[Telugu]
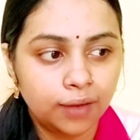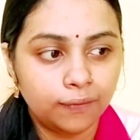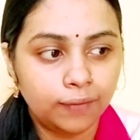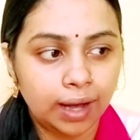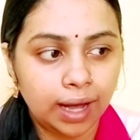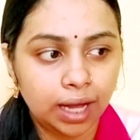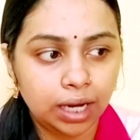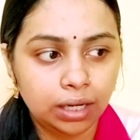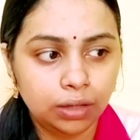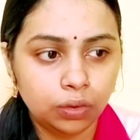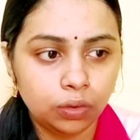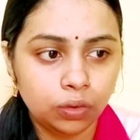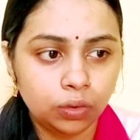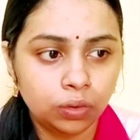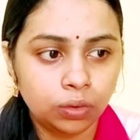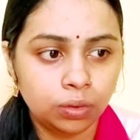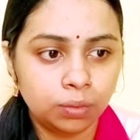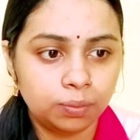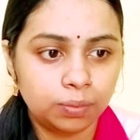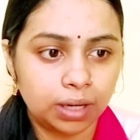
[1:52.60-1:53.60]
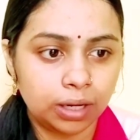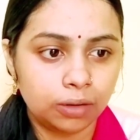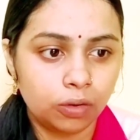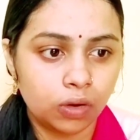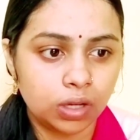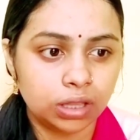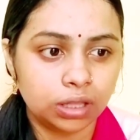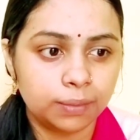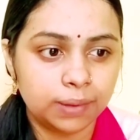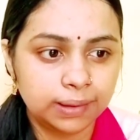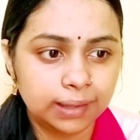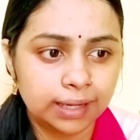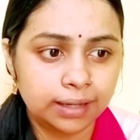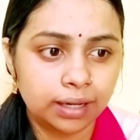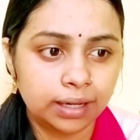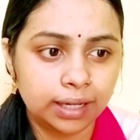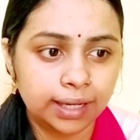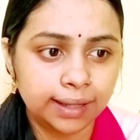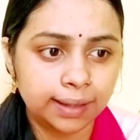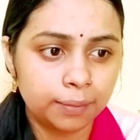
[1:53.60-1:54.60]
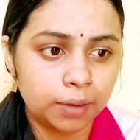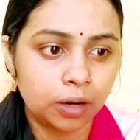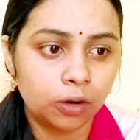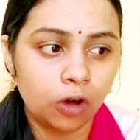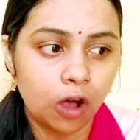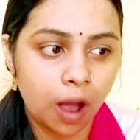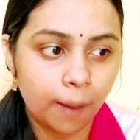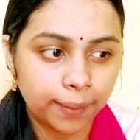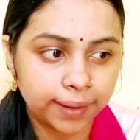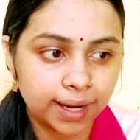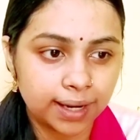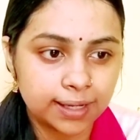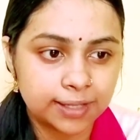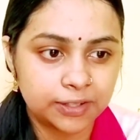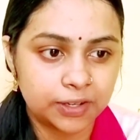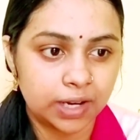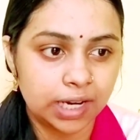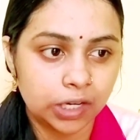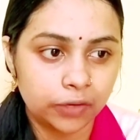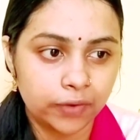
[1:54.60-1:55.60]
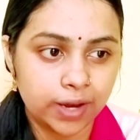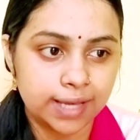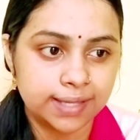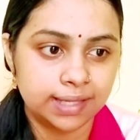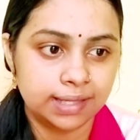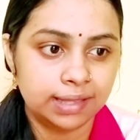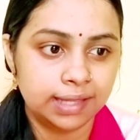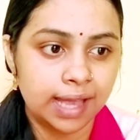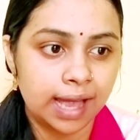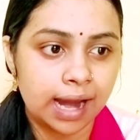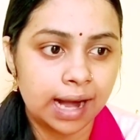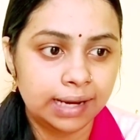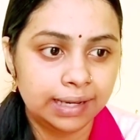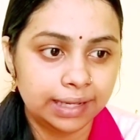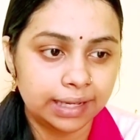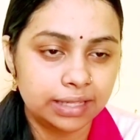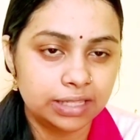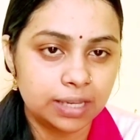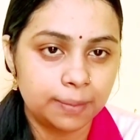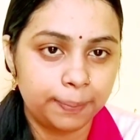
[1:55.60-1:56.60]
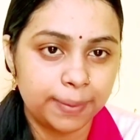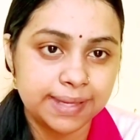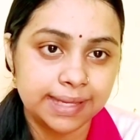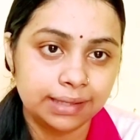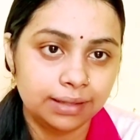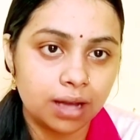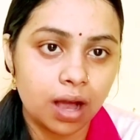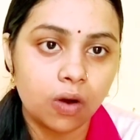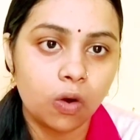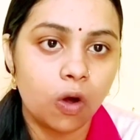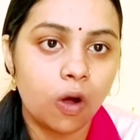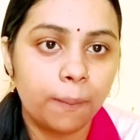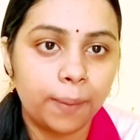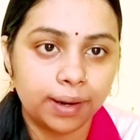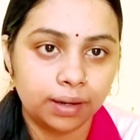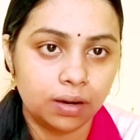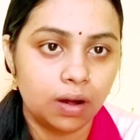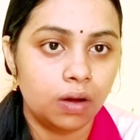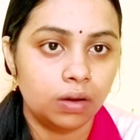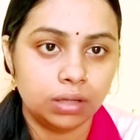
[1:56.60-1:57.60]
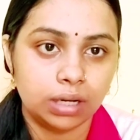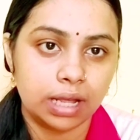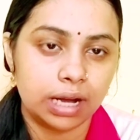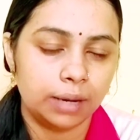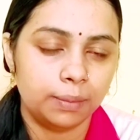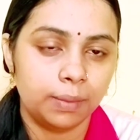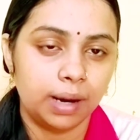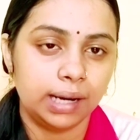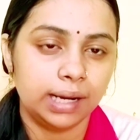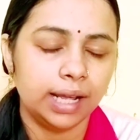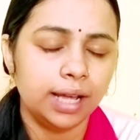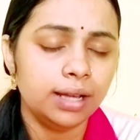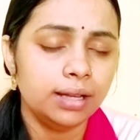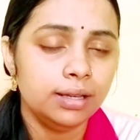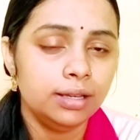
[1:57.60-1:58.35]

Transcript: వాళ్ళు కొంతమంది ఏంటంటే మా కాపీరైట్ స్ట్రైక్ వేసింది ఆంటీ అని చెప్పేసి ఇంకా కోపంగా ఉన్నారనమాట